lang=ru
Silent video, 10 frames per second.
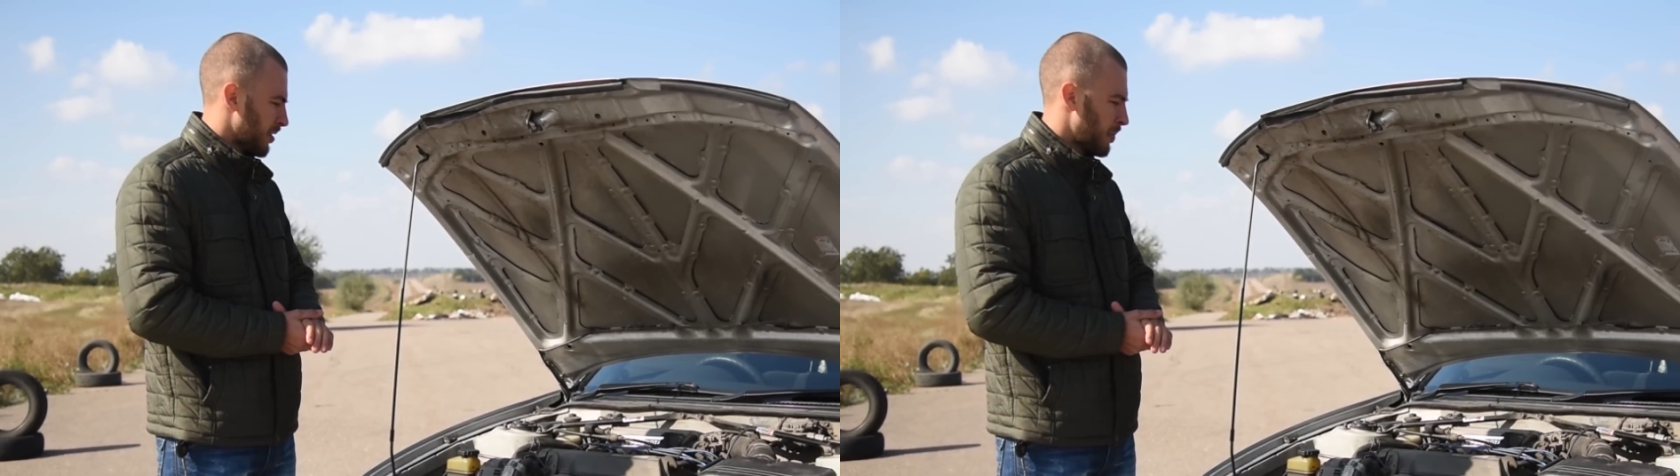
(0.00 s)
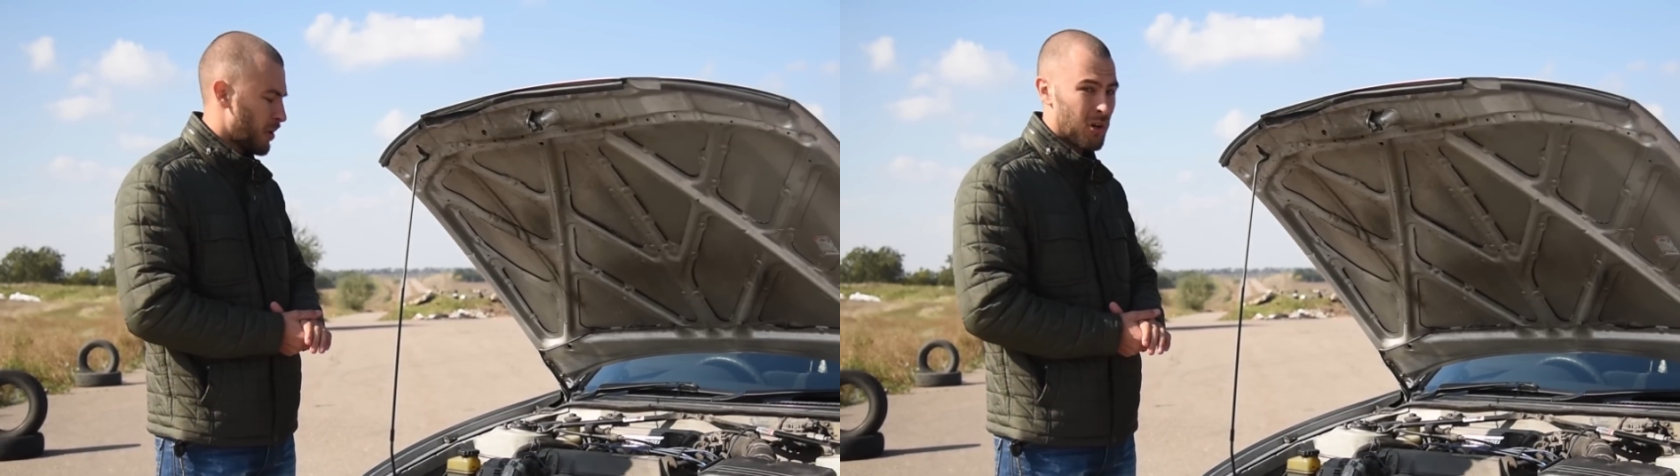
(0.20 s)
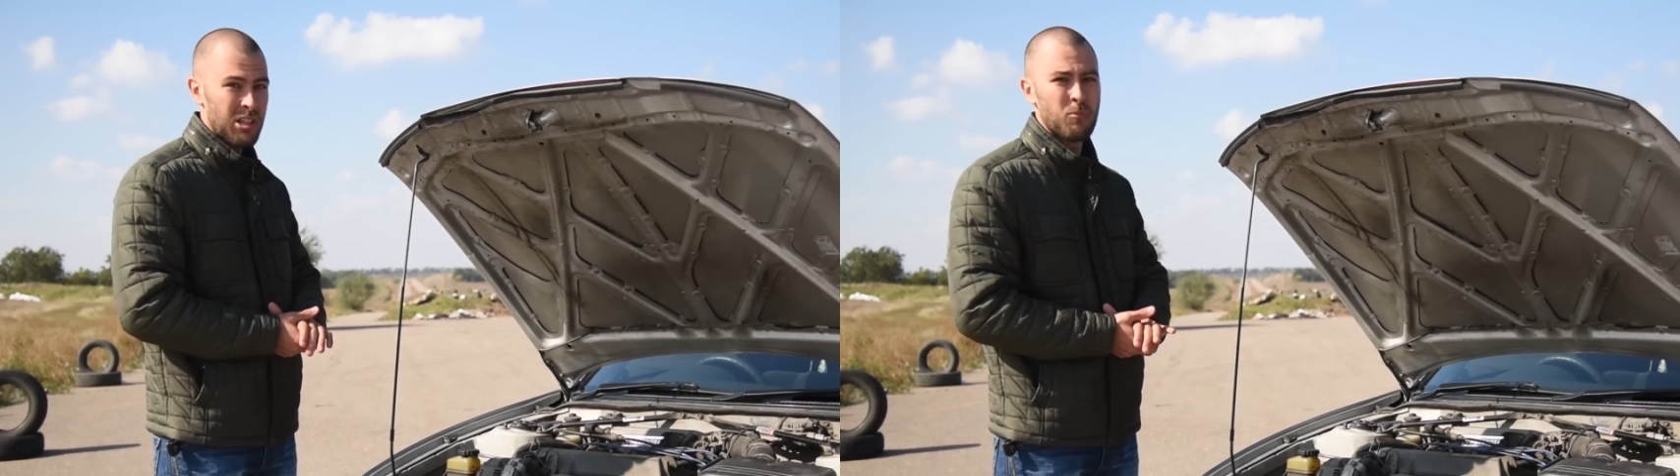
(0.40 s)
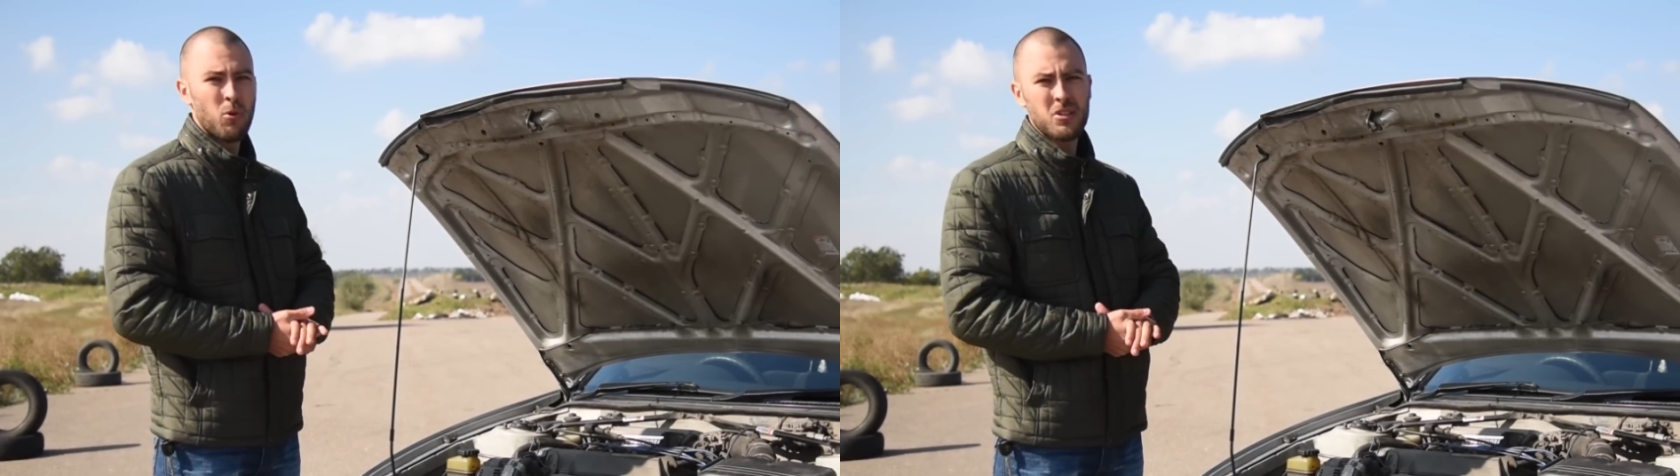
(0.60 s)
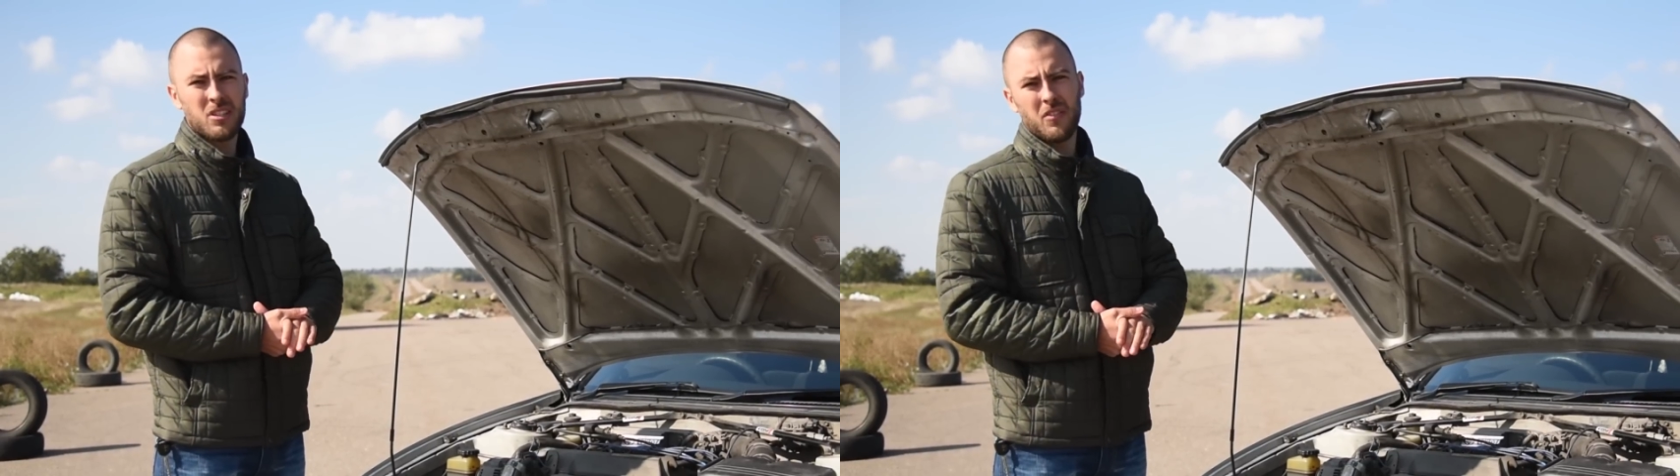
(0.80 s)
Пару лет
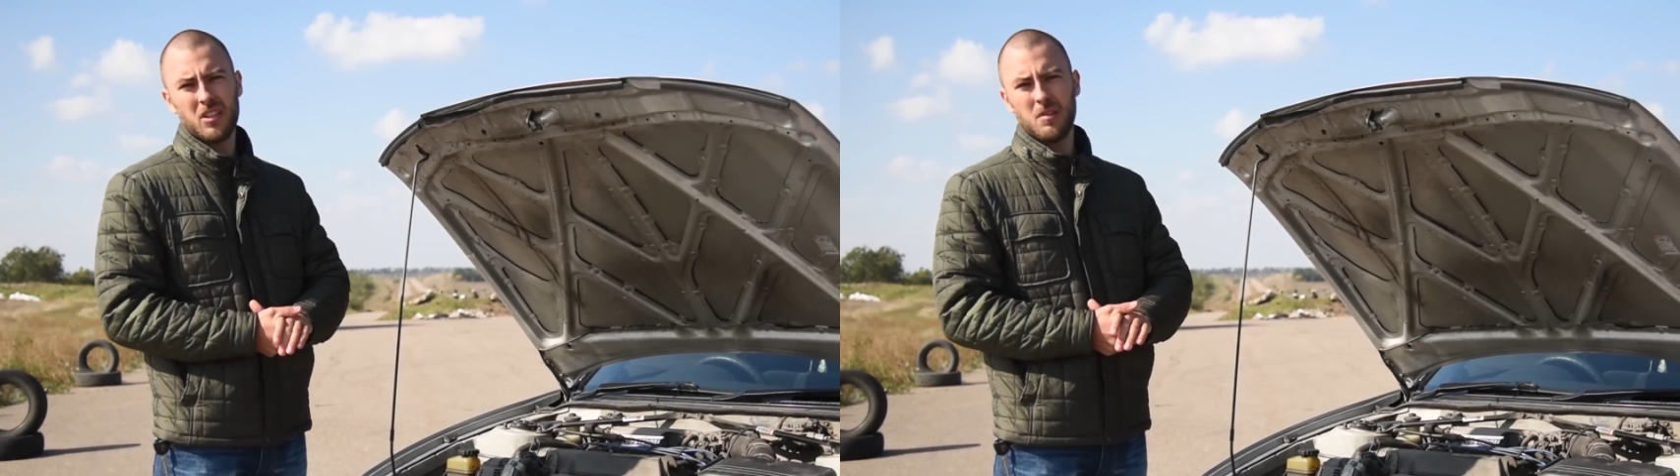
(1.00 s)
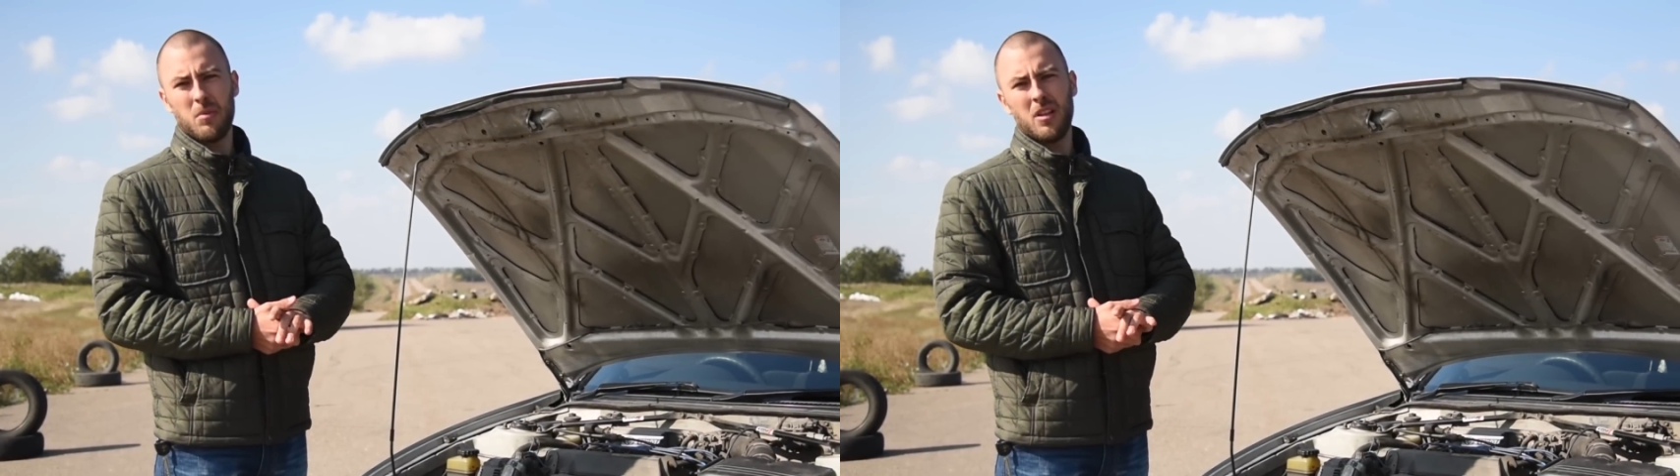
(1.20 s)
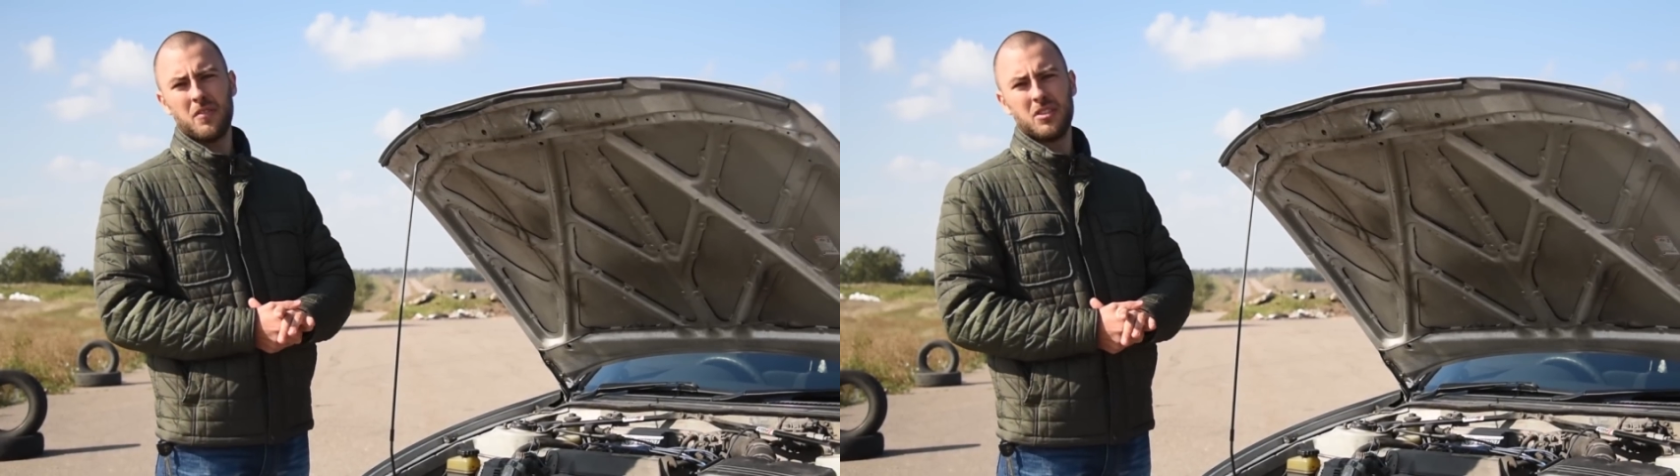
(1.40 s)
поисков я собрал